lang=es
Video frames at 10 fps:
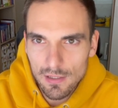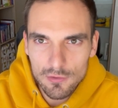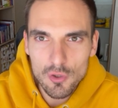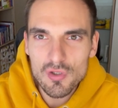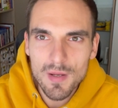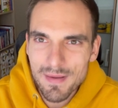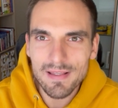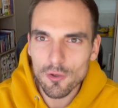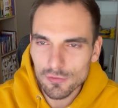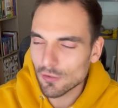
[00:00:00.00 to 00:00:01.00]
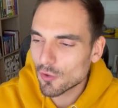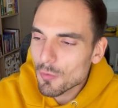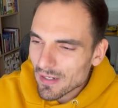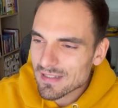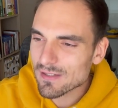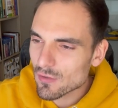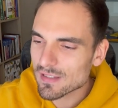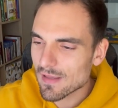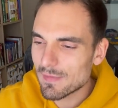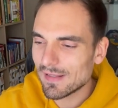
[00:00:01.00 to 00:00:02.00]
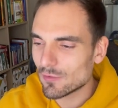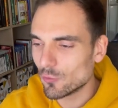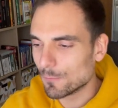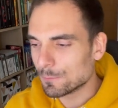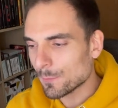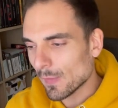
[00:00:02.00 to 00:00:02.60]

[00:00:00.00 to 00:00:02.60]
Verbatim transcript: Eh, no sé qué me estás contando. ¿Cómo que el semen de atún?